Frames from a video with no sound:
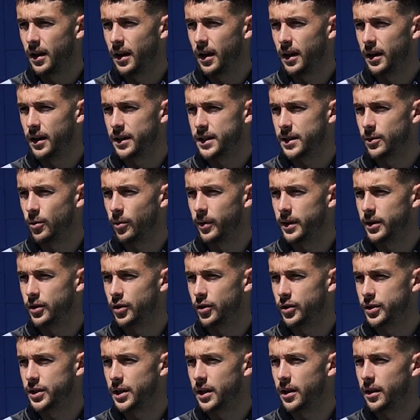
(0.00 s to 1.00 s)
en ese
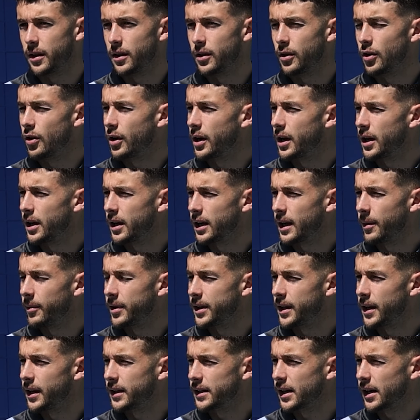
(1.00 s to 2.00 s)
momento se decidió que, que
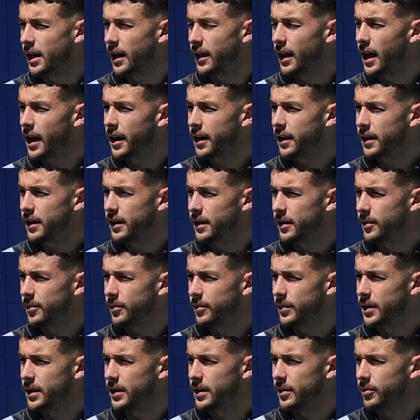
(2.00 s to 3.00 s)
me tenía que quedar
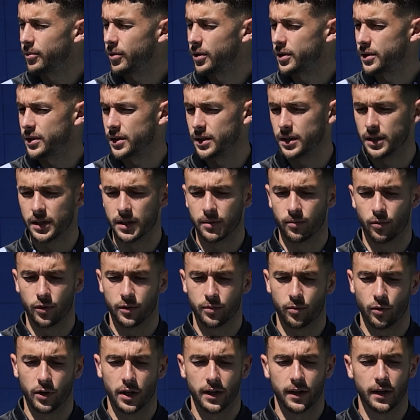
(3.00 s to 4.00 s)
por si pues,
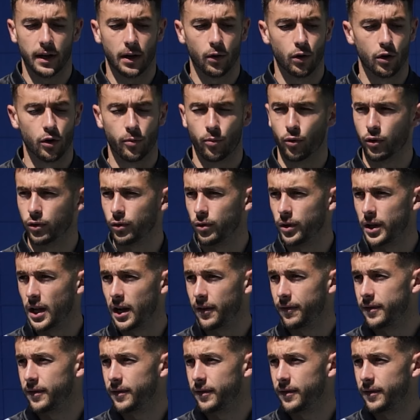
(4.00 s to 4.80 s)
podía tener alguna oportunidad.